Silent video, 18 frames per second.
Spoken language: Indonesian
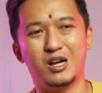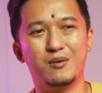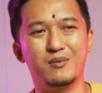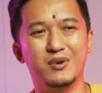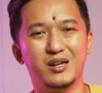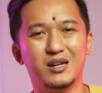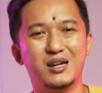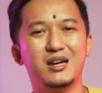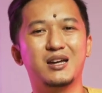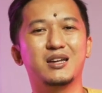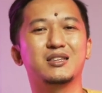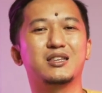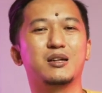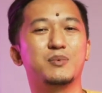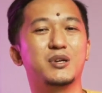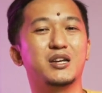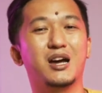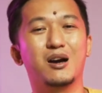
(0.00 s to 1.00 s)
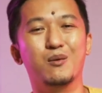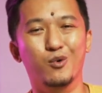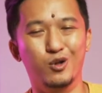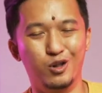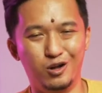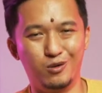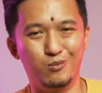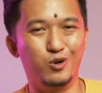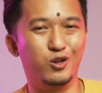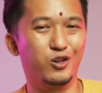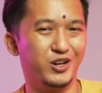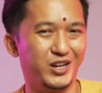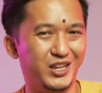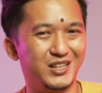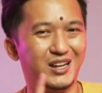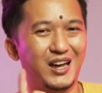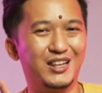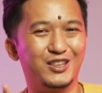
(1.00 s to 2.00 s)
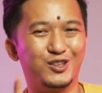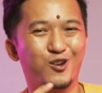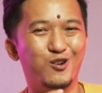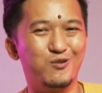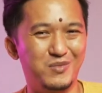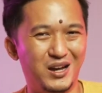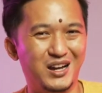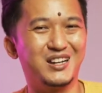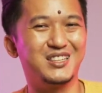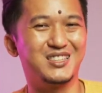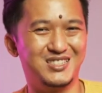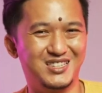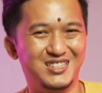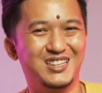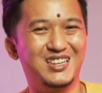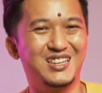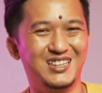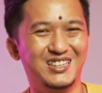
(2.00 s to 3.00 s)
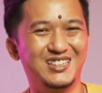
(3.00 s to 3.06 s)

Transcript: kamera tapi nggak bolong-bolongin kantong banget sih